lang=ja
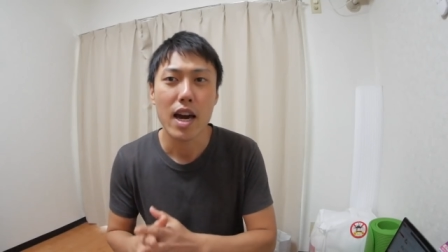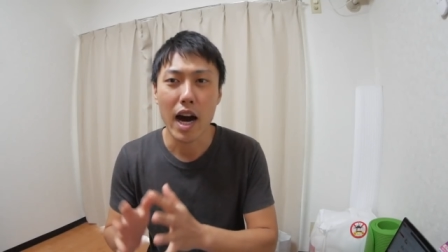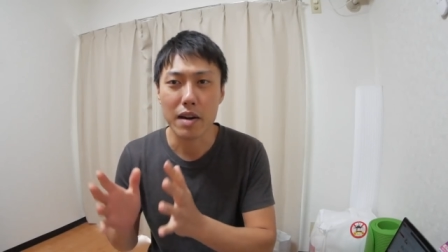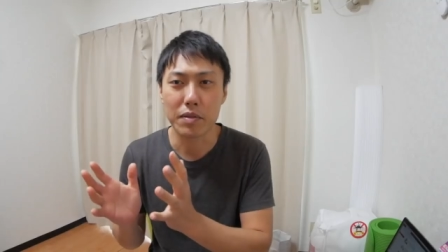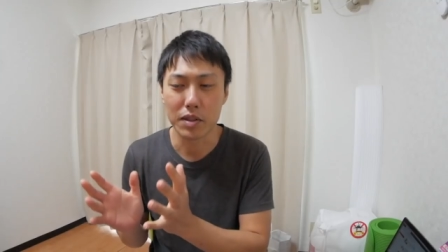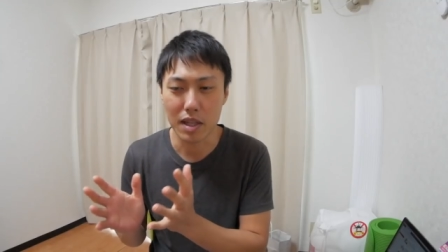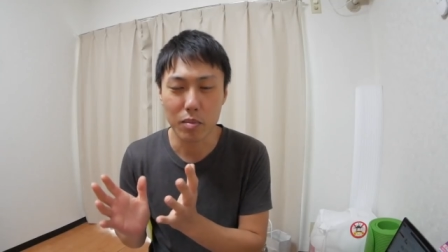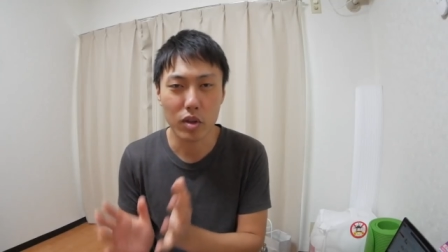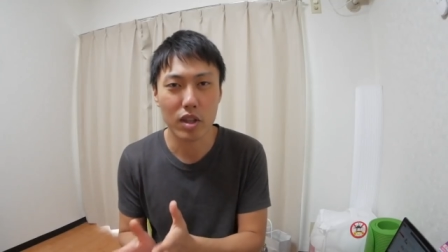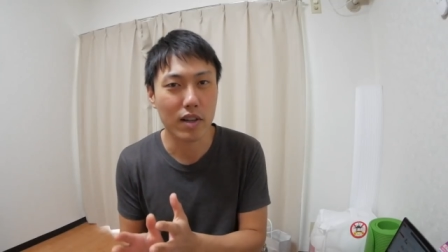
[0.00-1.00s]
iPhone X
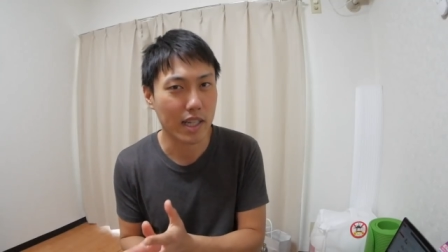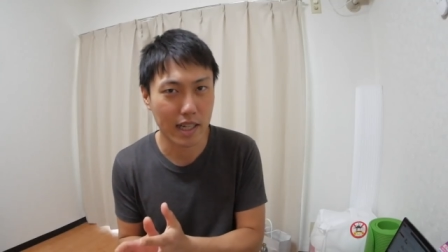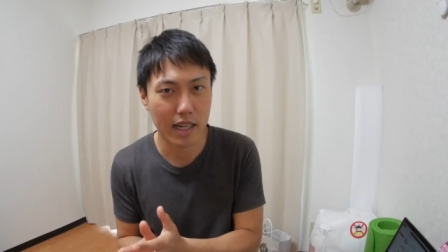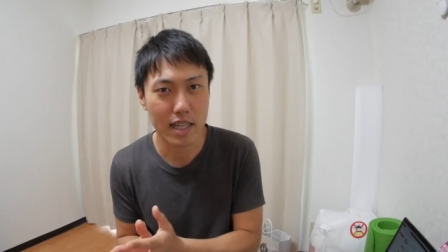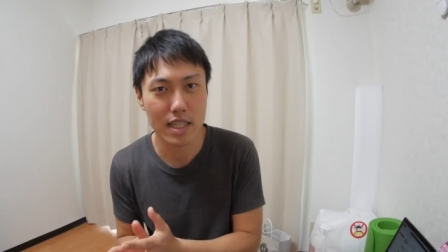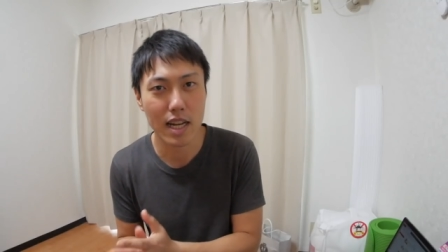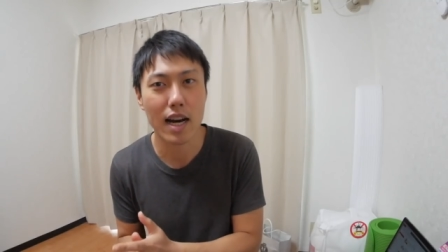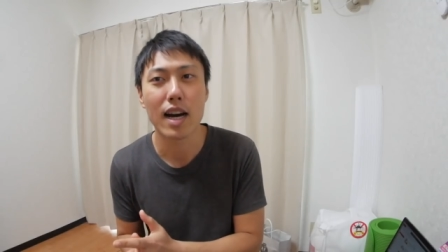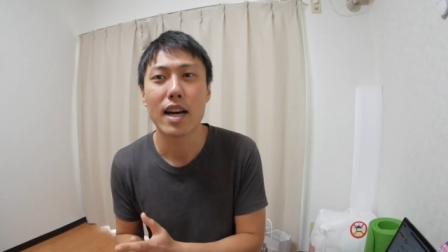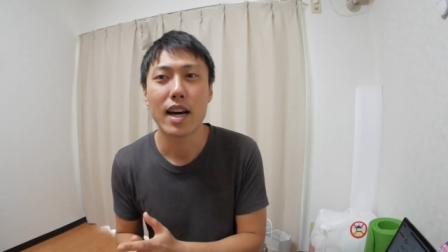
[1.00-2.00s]
持ってる方からしたら、